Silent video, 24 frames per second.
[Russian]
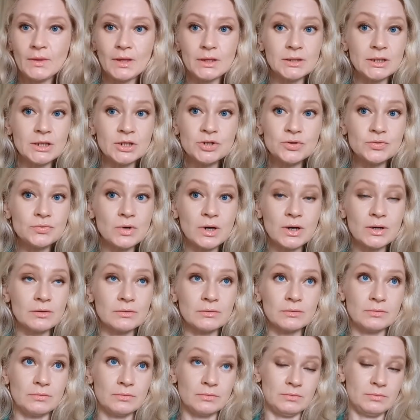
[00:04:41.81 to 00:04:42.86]
ношу
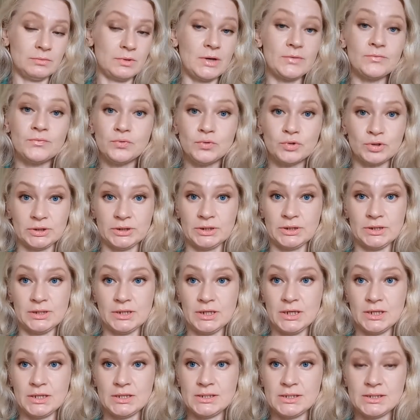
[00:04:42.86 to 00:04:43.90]
комфортно на
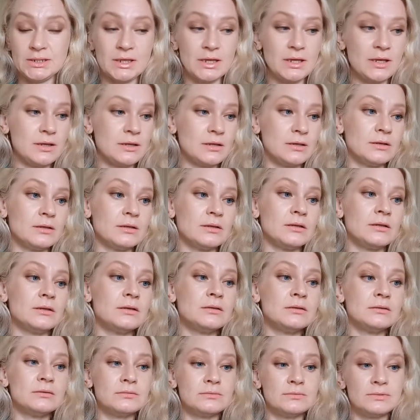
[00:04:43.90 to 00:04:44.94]
лице
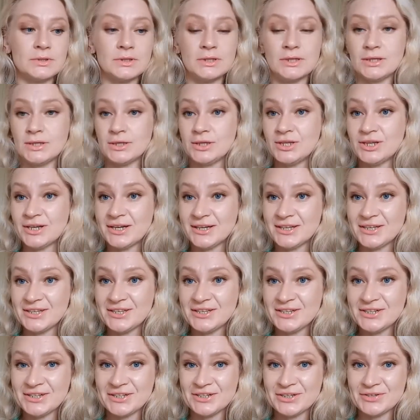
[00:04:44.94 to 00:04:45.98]
и
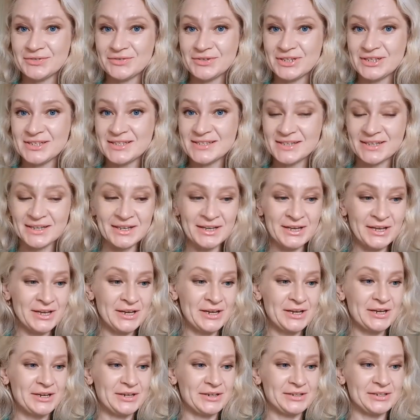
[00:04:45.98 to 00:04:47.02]
никаких, как говорится,
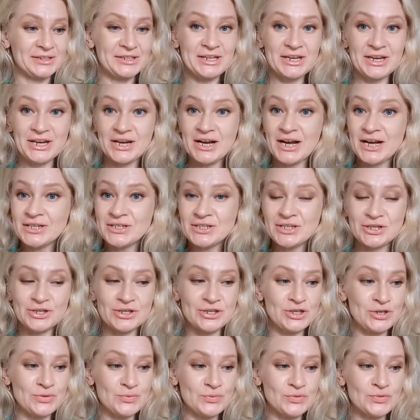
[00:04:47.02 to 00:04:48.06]
нареканий к
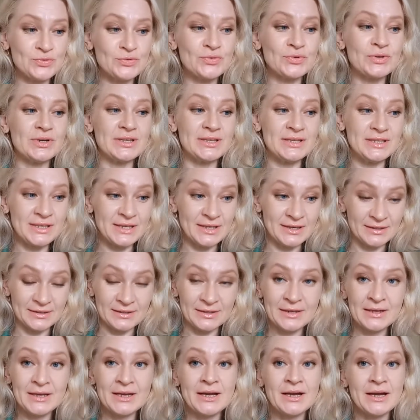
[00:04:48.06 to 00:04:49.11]
нему нет.
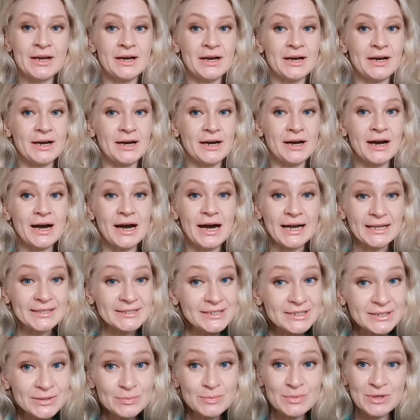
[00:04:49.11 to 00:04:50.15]

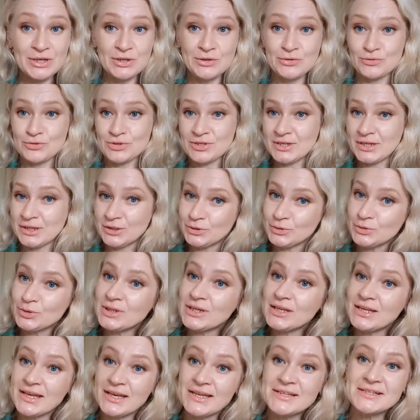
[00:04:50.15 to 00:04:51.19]
Один минус,
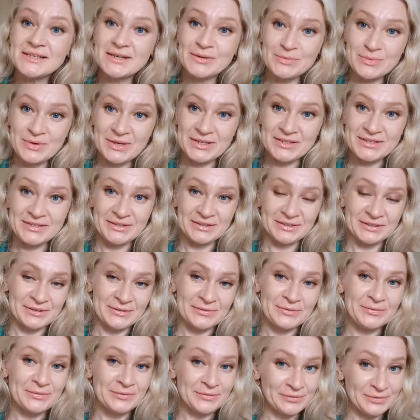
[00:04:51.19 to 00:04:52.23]
который я
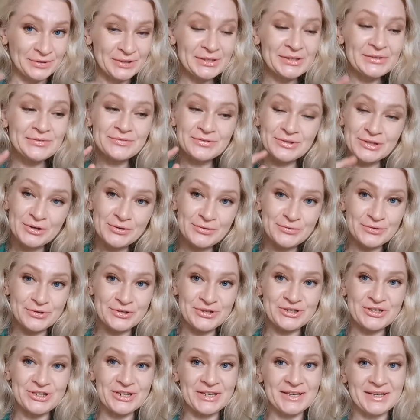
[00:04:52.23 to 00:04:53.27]
заметила в этом
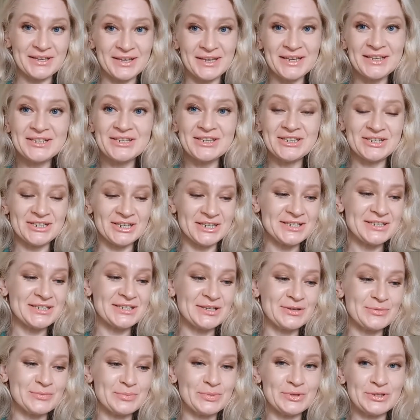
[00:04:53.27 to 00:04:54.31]
флакончике, я сейчас с
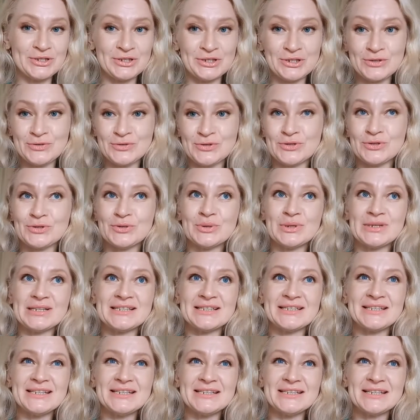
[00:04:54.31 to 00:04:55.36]
ним поделюсь. Но
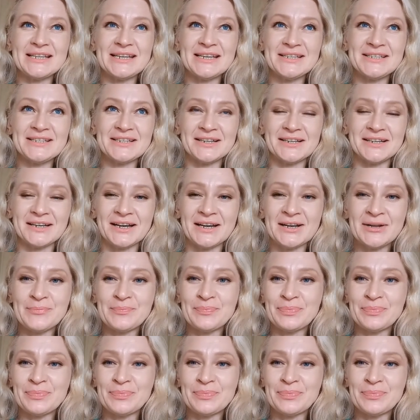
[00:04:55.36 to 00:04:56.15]
здесь, знаете как,